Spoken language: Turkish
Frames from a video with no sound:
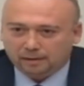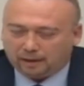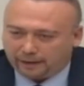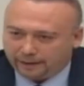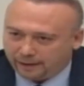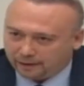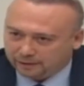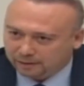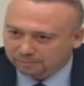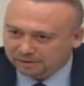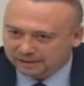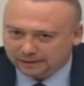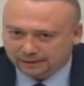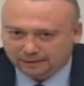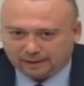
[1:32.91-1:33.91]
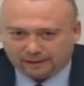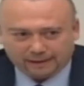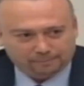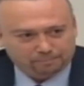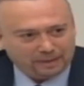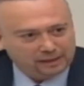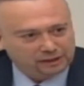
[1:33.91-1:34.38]
Hayatımızı idare
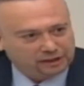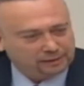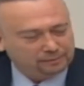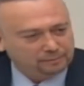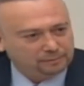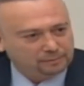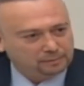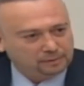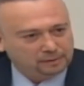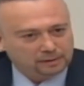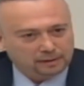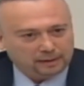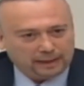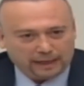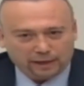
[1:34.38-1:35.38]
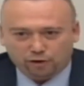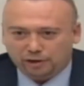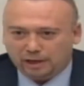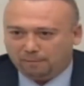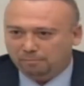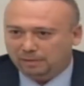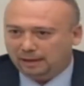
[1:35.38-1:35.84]
etme için en
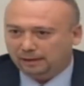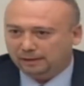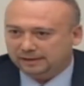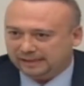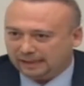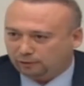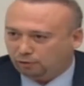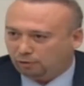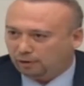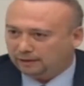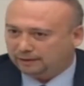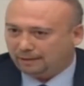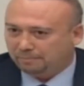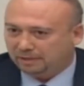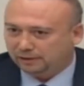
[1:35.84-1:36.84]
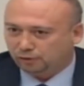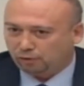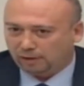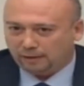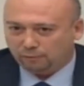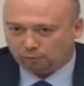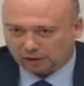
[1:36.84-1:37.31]
önemli sektörlerden birisi
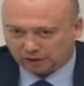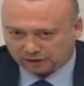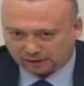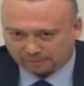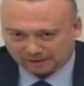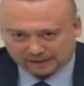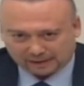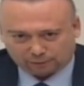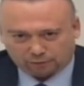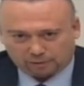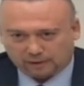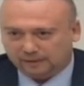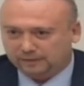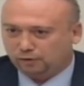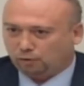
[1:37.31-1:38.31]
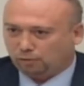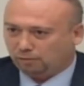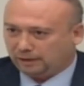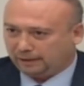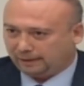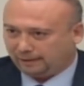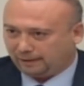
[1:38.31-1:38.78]
olan ulaştırma sektörünün
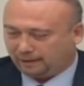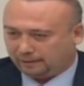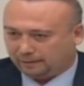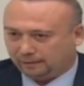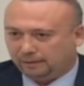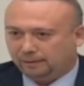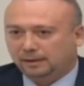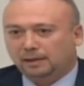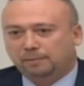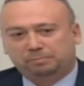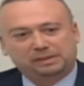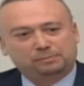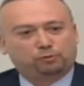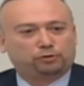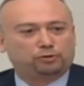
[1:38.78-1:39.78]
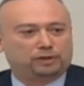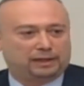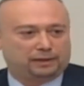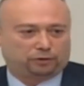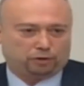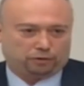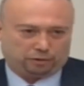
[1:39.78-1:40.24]
sorunlarıyla alakalı. Biz
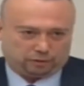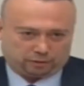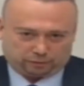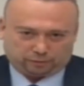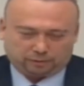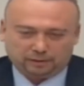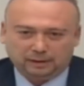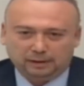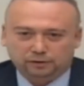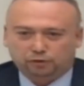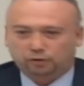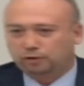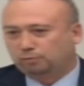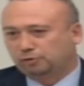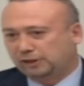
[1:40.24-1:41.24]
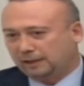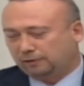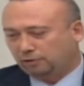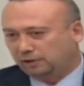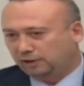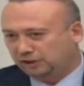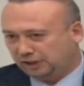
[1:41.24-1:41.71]
bugünleri görüyorduk. Çünkü bu
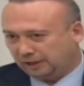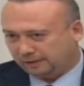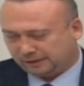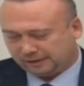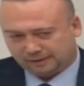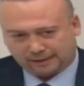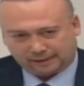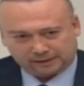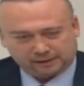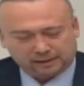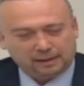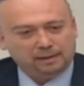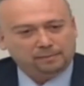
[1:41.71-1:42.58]
sektörün içerisindeyiz.